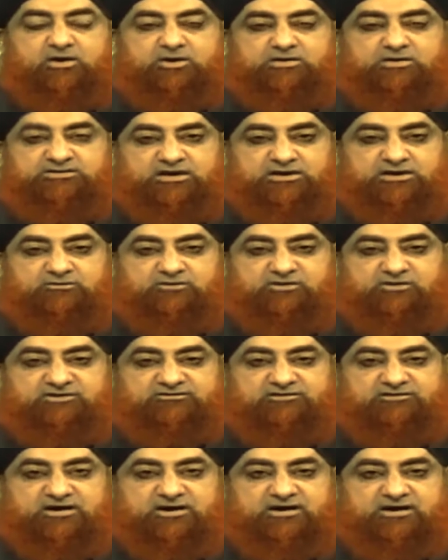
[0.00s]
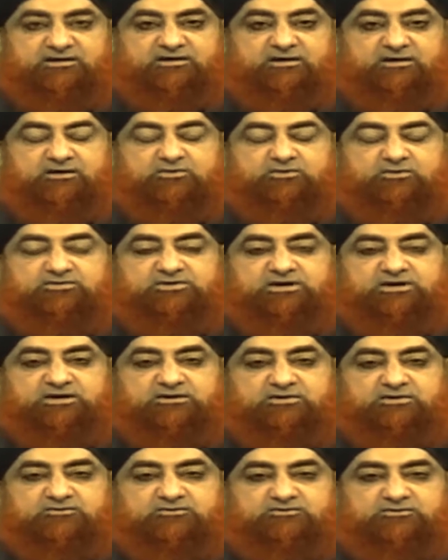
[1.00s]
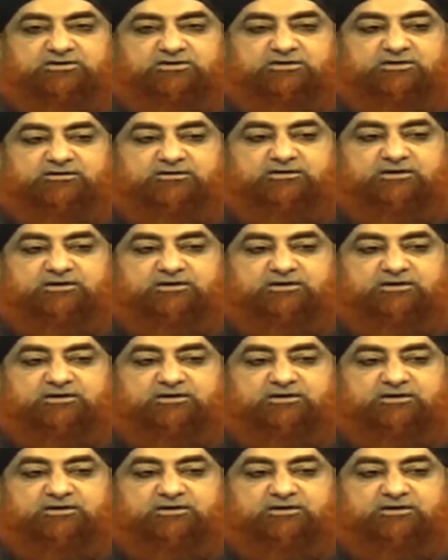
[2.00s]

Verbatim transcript: और ताकि वो डिसहार्ट ना हो ताकि उसकी